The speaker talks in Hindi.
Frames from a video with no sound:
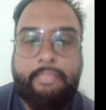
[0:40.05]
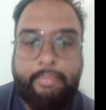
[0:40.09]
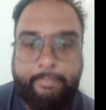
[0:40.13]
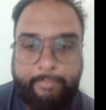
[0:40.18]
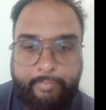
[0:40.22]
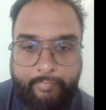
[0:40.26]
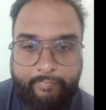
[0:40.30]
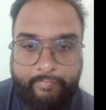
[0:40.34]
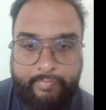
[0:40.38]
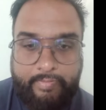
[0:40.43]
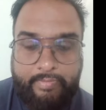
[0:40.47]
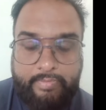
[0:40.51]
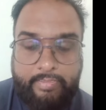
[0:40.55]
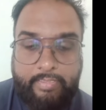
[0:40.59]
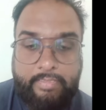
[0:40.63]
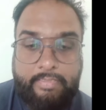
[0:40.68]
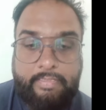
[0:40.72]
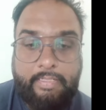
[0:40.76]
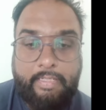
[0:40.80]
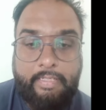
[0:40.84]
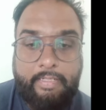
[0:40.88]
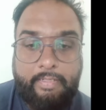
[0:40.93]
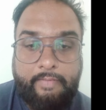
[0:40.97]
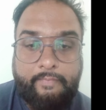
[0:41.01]
जेबरा फिंच
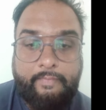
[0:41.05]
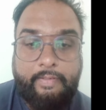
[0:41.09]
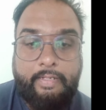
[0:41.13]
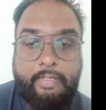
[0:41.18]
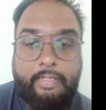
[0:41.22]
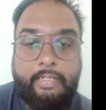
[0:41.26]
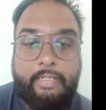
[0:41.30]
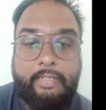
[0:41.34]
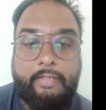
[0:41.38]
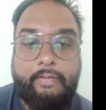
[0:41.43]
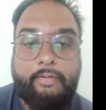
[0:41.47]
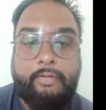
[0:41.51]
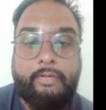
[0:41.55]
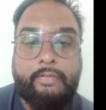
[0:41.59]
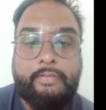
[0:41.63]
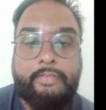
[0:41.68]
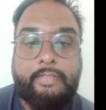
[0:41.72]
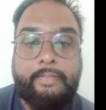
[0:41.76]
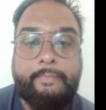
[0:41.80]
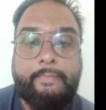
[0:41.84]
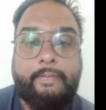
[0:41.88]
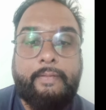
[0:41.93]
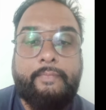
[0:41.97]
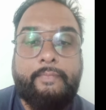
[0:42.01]
के चाहने वाले
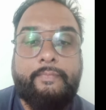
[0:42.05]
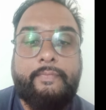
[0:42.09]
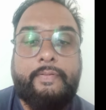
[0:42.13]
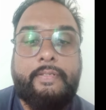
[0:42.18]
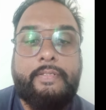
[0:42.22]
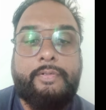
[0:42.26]
और जेबरा